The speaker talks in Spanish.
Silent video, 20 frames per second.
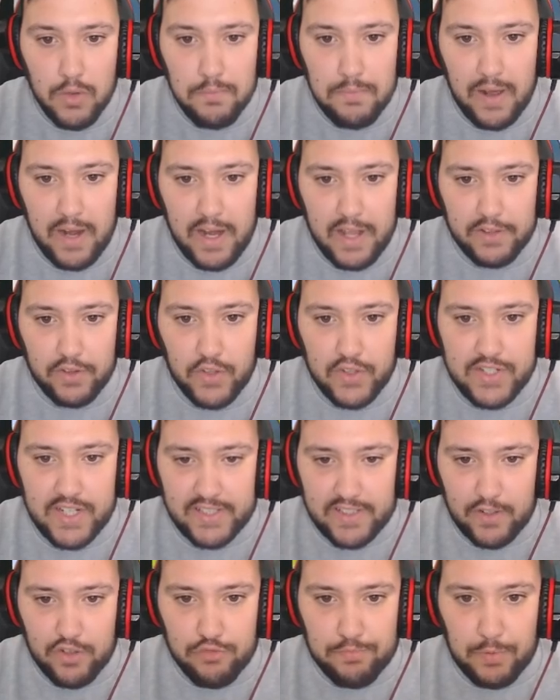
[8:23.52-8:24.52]
Vale, entonces
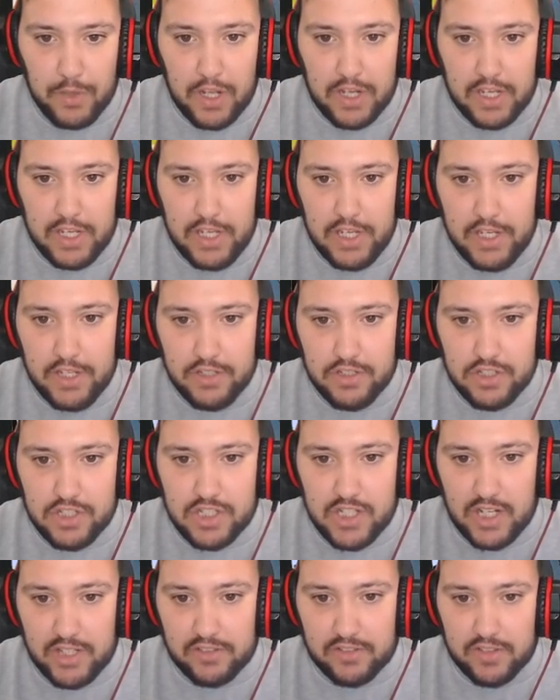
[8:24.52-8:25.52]
saltamos por aquí,
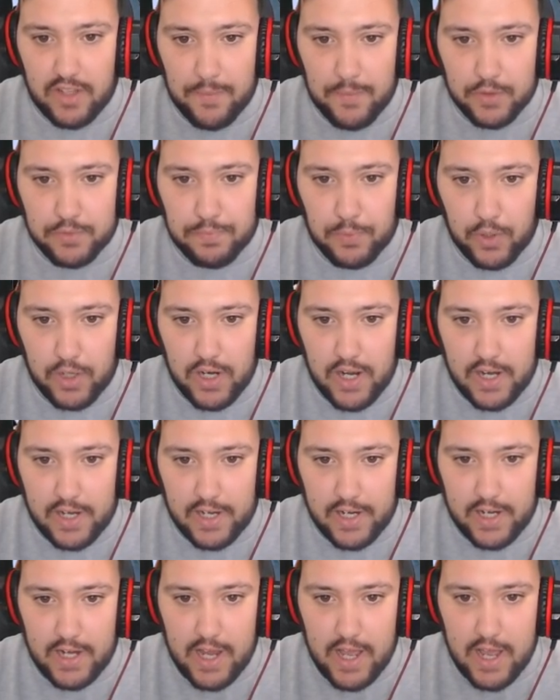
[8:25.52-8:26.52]
saltamos por la
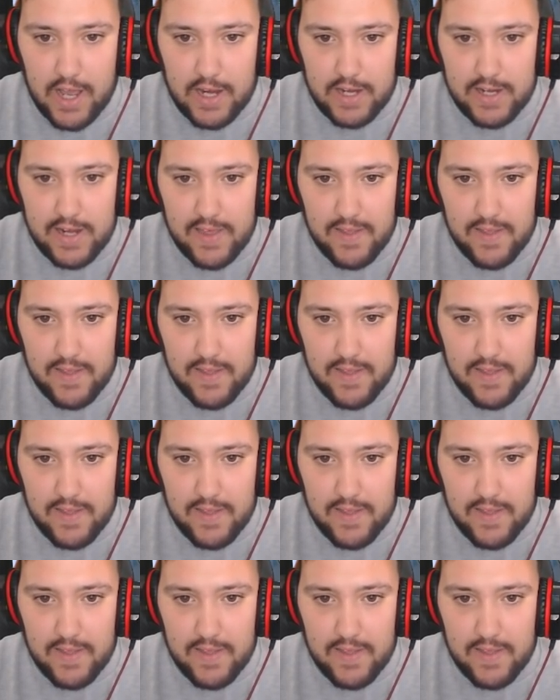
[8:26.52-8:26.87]
regla, le